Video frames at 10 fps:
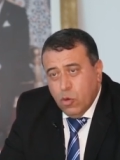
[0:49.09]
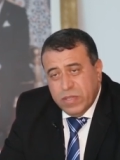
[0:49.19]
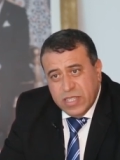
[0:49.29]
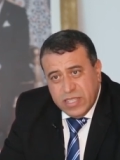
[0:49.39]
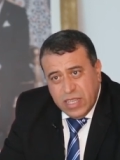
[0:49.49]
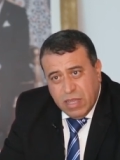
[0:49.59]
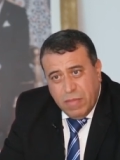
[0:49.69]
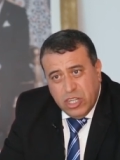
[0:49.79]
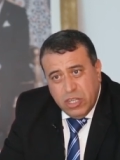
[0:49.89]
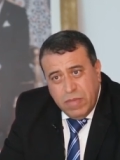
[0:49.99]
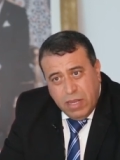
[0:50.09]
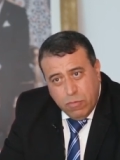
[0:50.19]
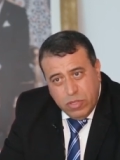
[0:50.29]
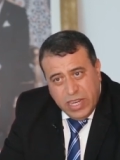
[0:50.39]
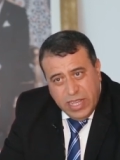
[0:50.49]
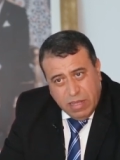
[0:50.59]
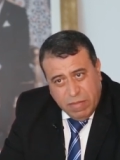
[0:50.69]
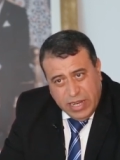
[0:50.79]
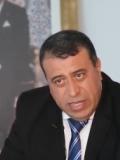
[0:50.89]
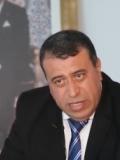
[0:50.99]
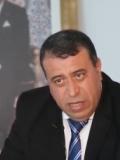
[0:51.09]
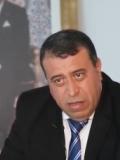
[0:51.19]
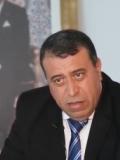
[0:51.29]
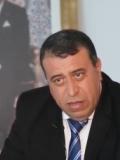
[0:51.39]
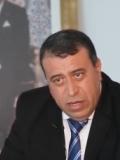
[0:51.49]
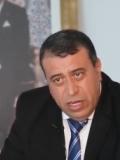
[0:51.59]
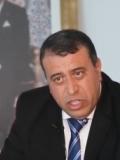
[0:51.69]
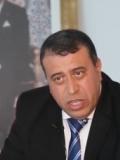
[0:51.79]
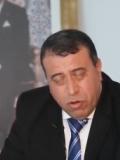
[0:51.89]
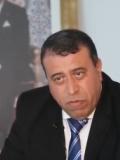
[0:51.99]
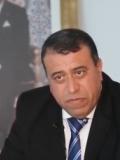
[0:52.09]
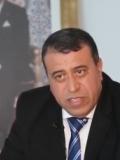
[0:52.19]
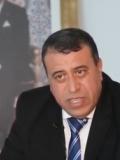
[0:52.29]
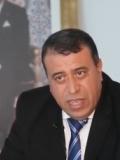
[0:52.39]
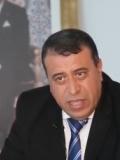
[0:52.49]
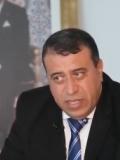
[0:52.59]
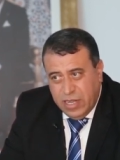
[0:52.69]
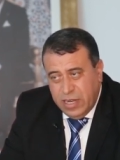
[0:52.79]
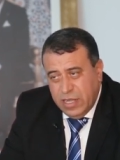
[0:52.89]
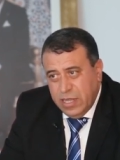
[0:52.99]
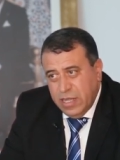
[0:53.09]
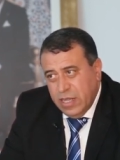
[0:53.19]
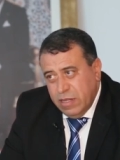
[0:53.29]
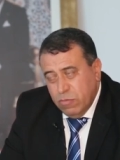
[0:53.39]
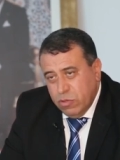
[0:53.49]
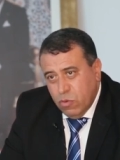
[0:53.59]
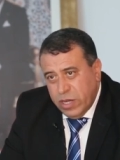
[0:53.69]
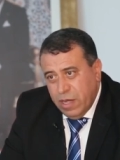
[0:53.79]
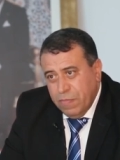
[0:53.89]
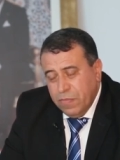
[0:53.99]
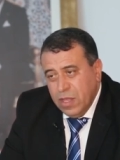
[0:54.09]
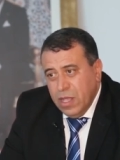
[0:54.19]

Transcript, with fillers: وبالتنسيق مع جميع المديريات المركزيه اللي شاركوا في الصياغه ديال هذه المدونه